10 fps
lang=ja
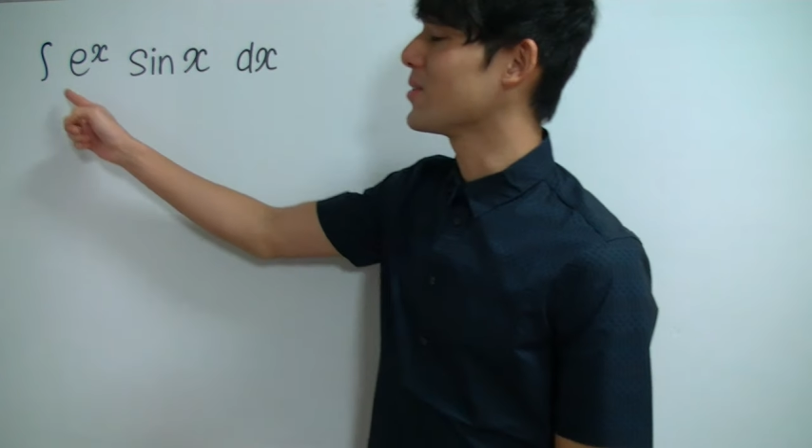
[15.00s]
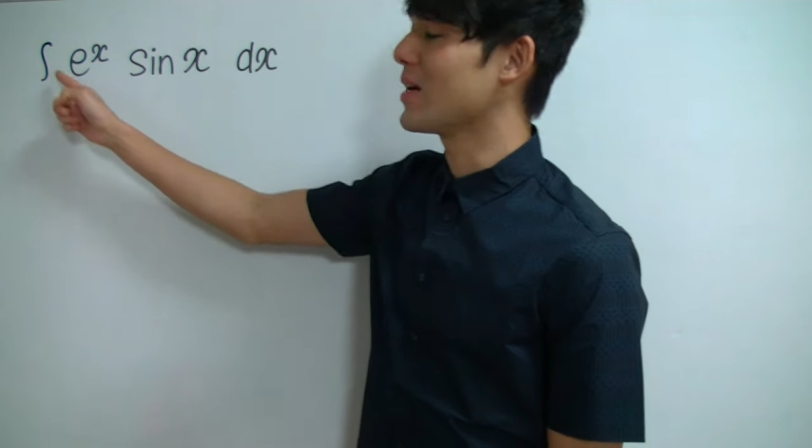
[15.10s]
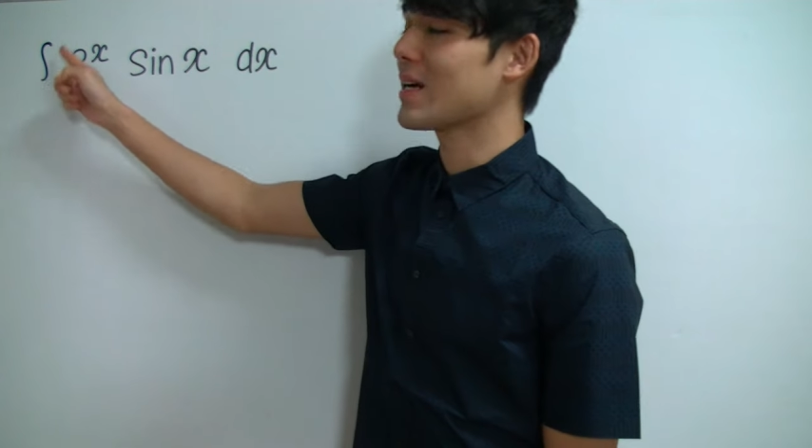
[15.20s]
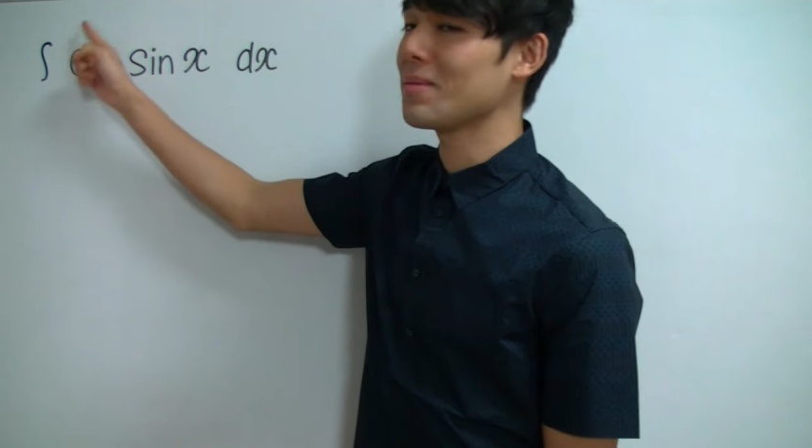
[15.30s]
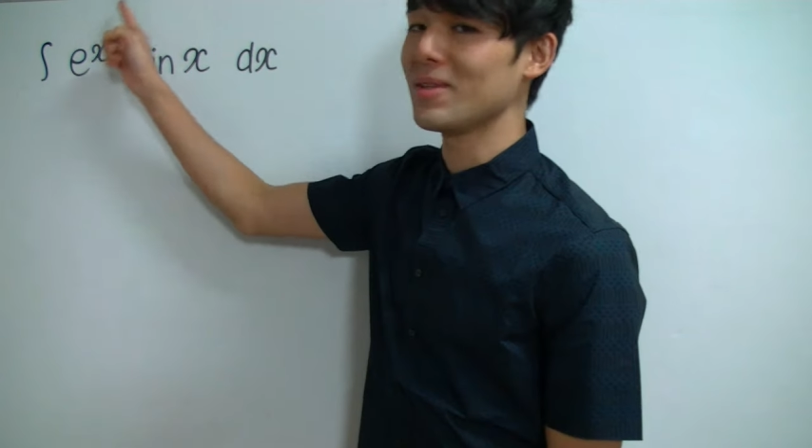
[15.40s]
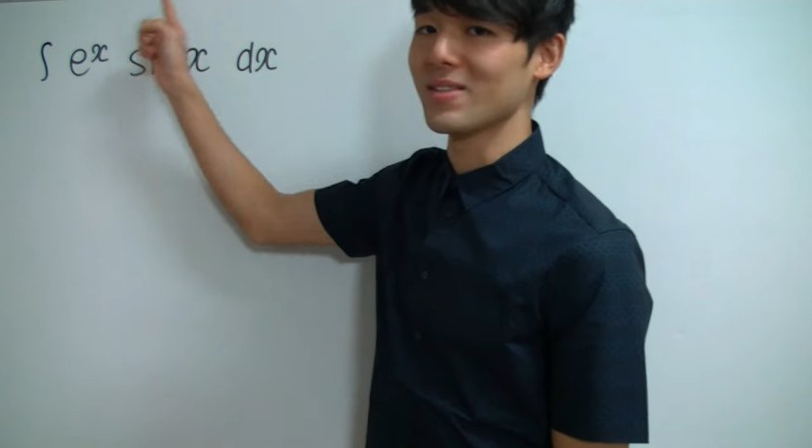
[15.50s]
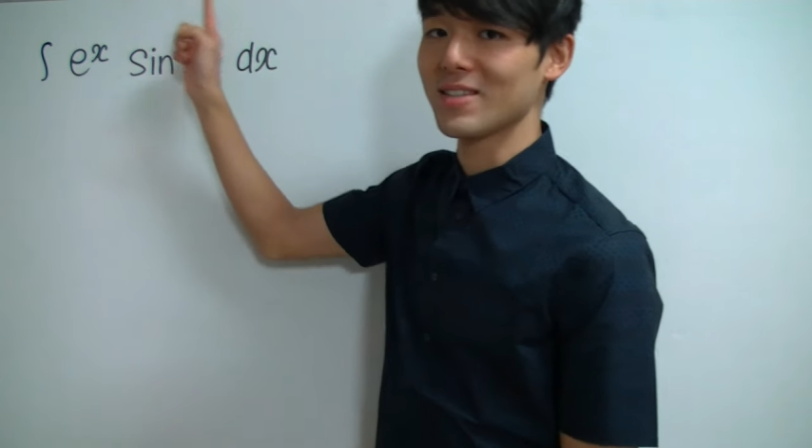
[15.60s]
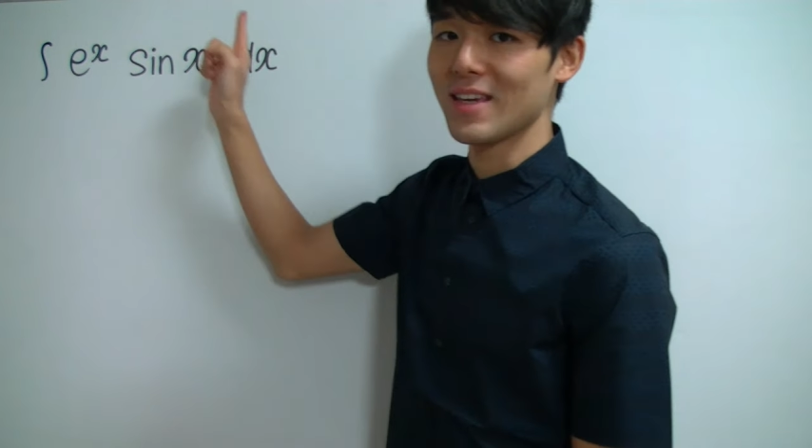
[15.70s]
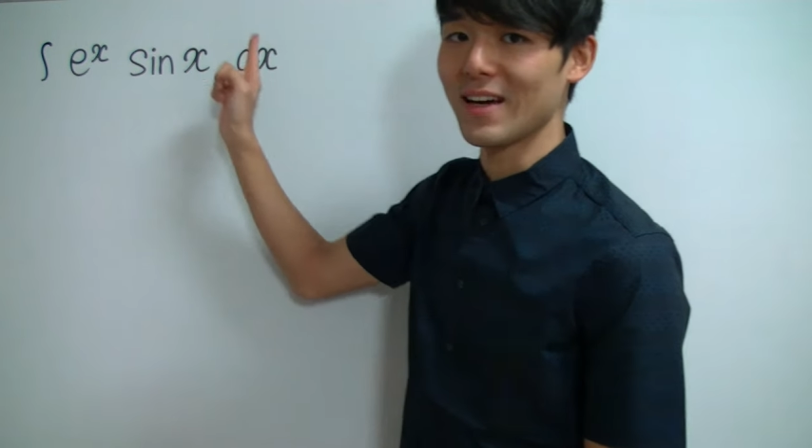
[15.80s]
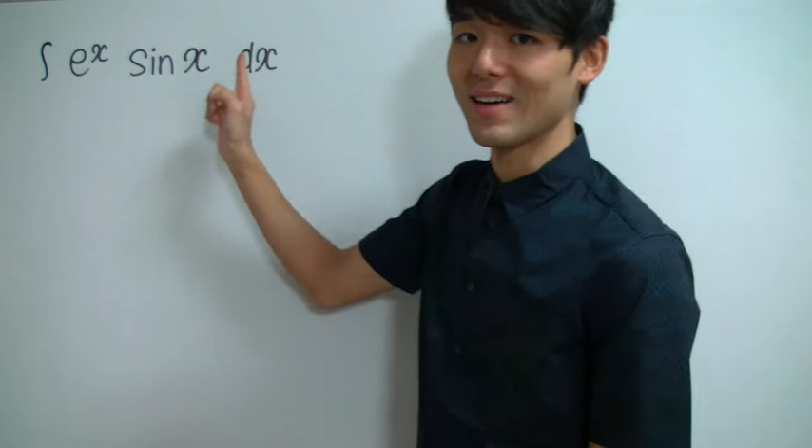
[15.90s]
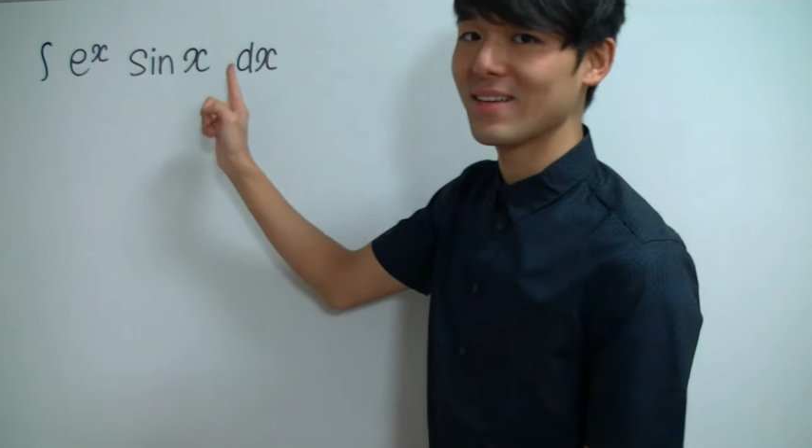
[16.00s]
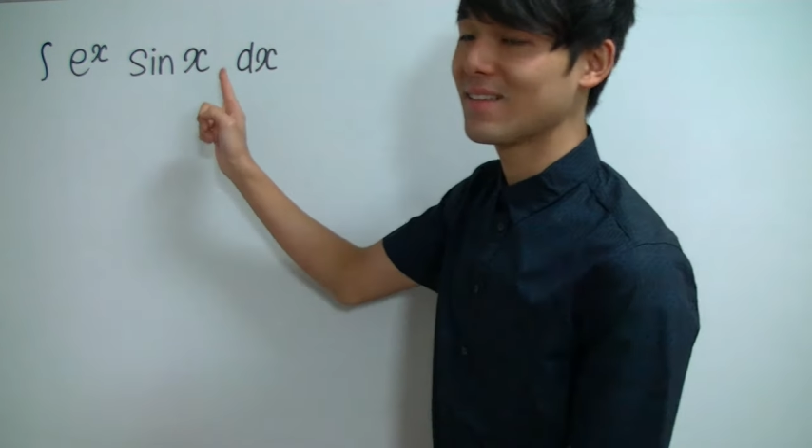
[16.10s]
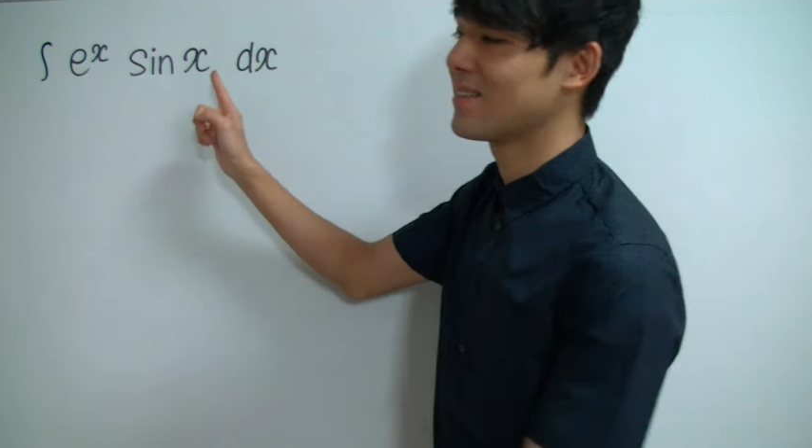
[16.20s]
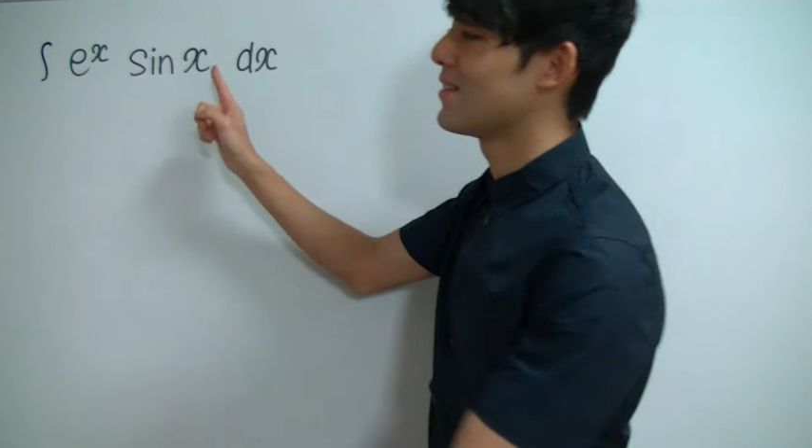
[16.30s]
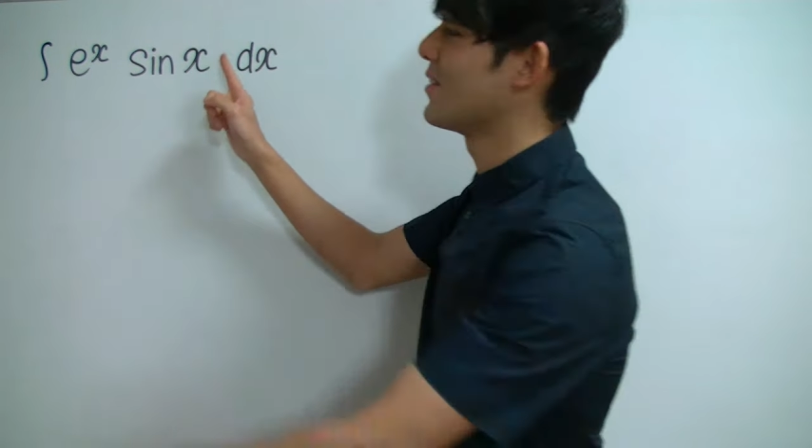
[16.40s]
の中身の式が
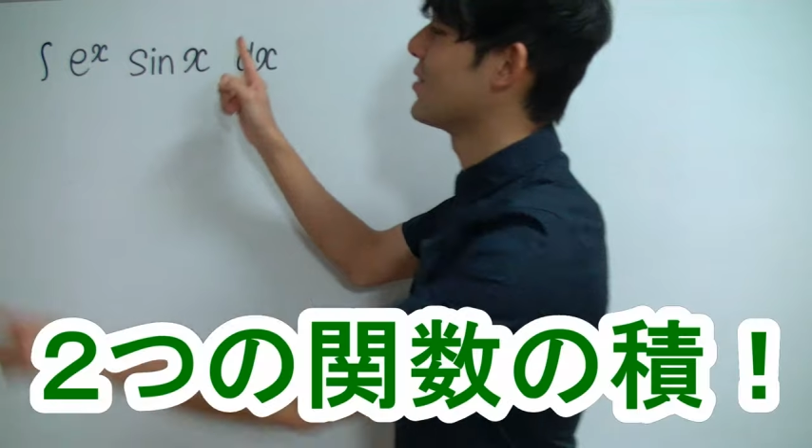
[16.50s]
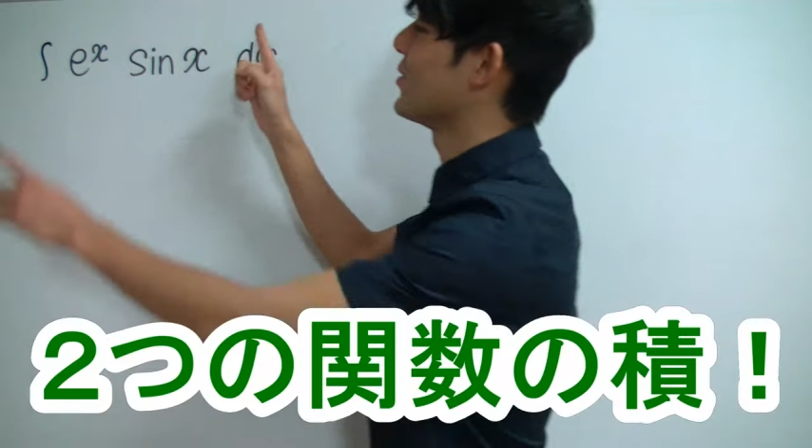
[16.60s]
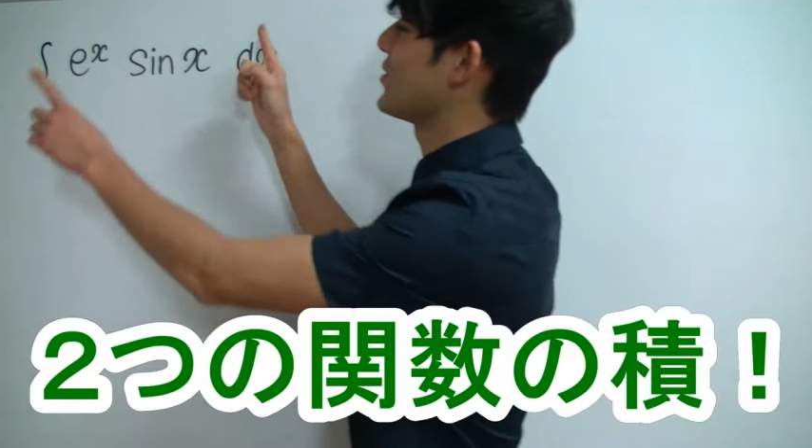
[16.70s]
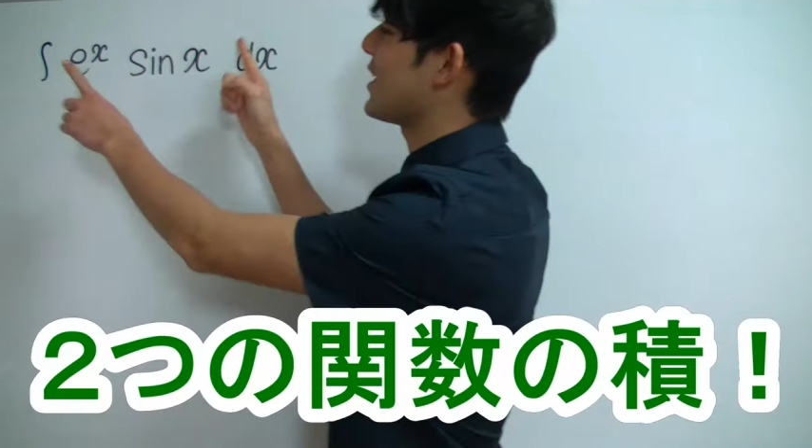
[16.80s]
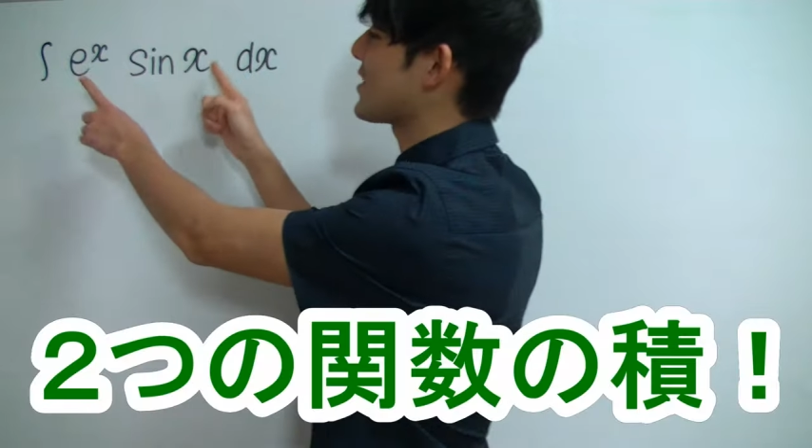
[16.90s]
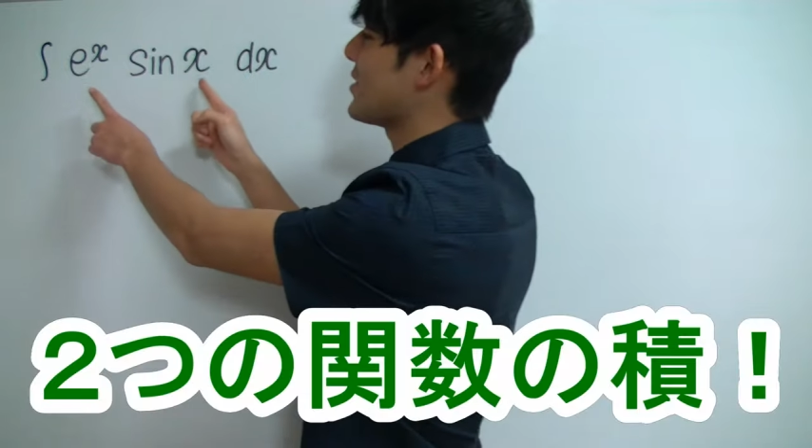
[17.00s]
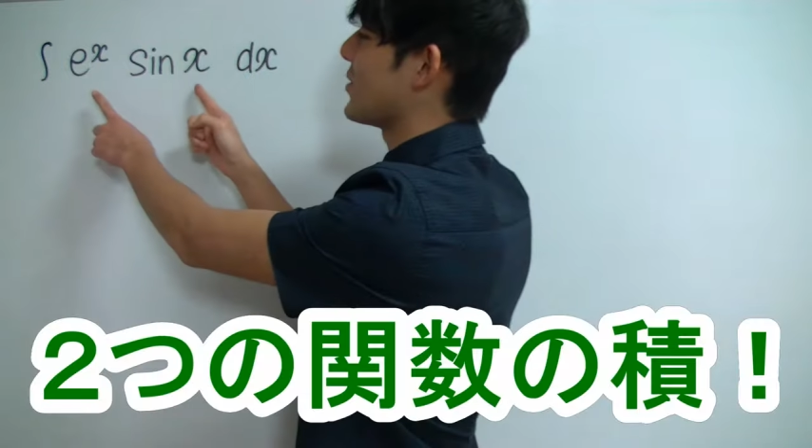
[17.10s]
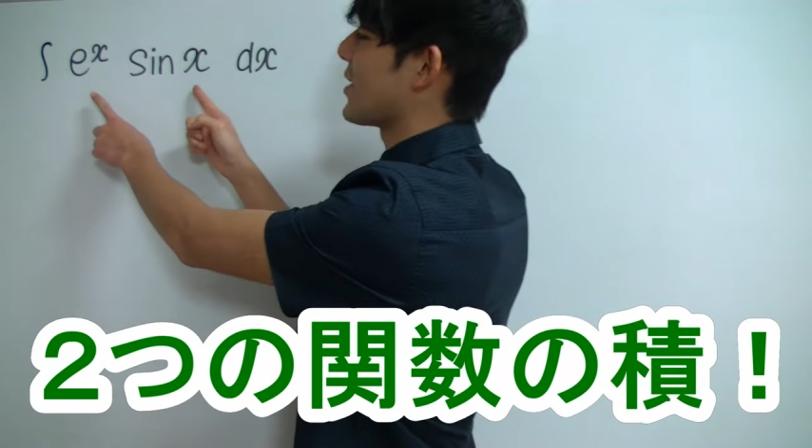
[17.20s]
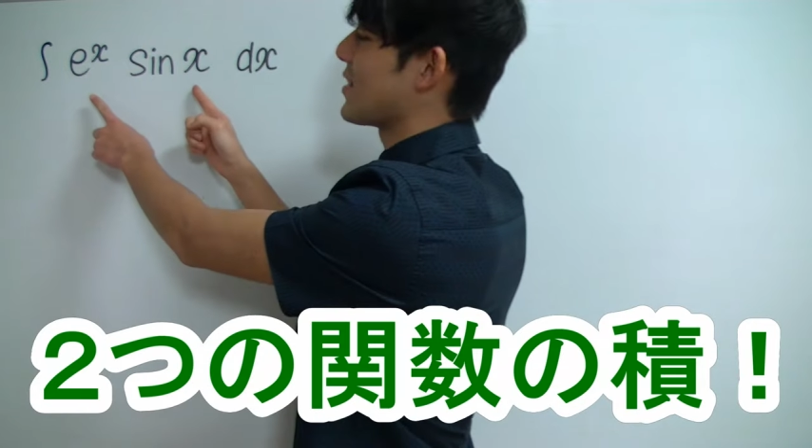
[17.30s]
2つの